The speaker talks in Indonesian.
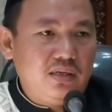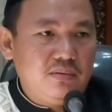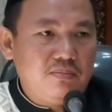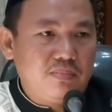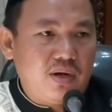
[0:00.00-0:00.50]

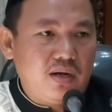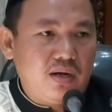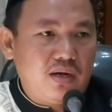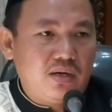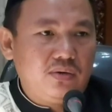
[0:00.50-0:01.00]

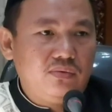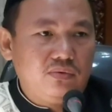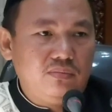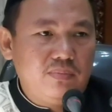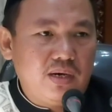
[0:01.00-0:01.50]
infak
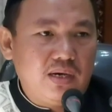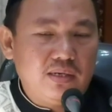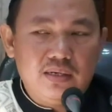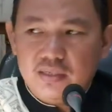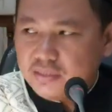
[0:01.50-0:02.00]

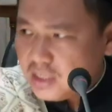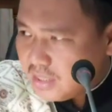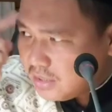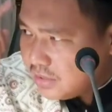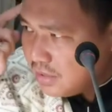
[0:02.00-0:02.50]
kurban
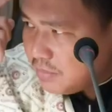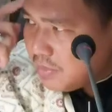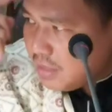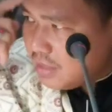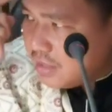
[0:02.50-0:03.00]
jangan di sini
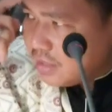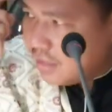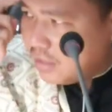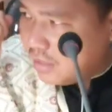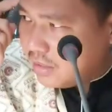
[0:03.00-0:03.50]
pak
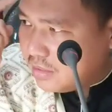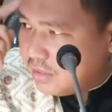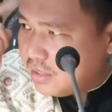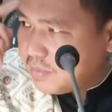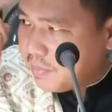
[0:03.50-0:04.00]

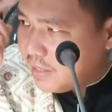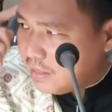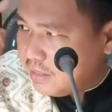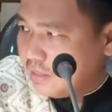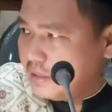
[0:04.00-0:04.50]
jangan di kepala